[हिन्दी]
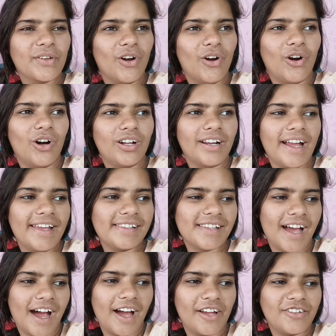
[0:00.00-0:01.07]
और गाइज
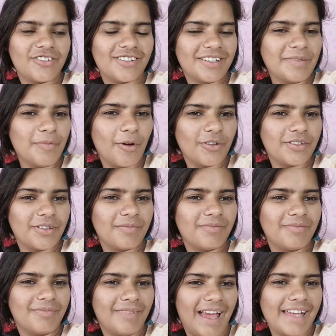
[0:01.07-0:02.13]
आज इस मौसम
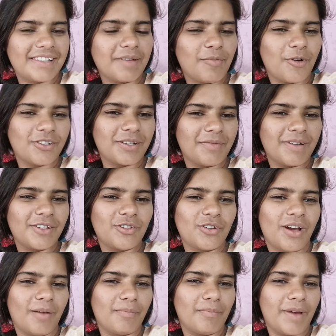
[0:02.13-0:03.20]
ऐसा मौसम है तो
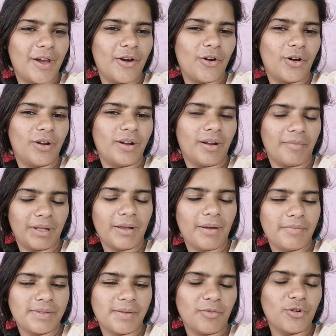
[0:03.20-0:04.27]
हम मैं और हम मतलब हम
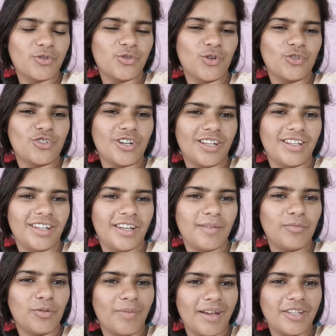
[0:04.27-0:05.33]
सब लोग सोच रहे थे कि हम
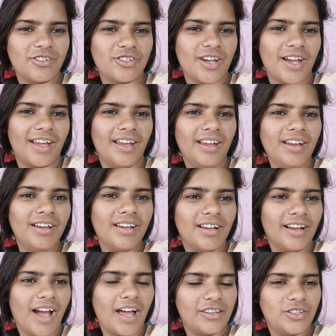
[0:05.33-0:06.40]
नुमाइश जाएँ
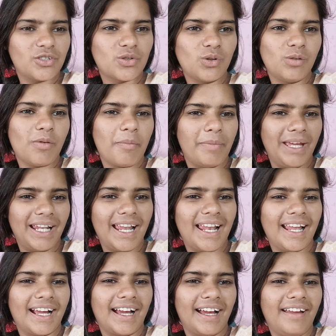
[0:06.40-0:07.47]
गांधी स्कूल में मेला
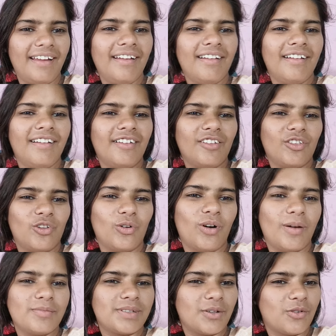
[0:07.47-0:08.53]
लगा है तो
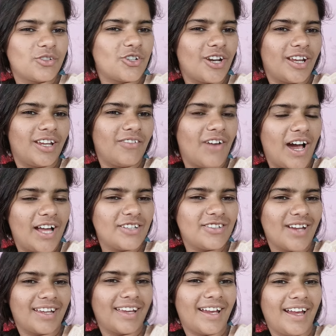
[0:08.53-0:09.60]
हम सोच रहे हैं कि वहाँ
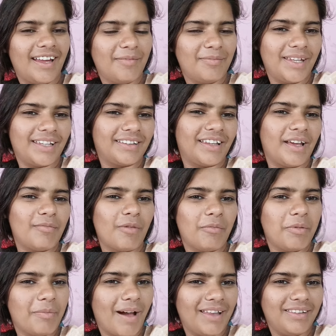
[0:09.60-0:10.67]
जाके आएँ अब देखते हैं मम्मी
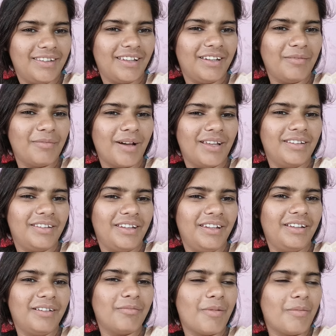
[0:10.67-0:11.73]
मानती है नहीं मानती
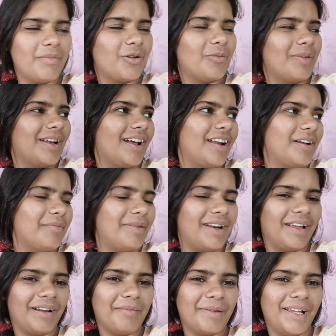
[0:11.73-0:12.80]
मम्मी को मनाना
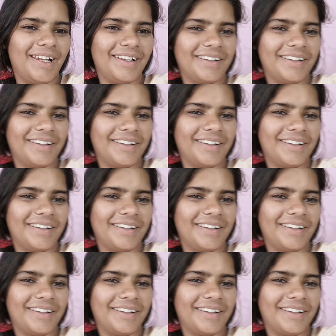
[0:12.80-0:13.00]
पड़ेगा पहले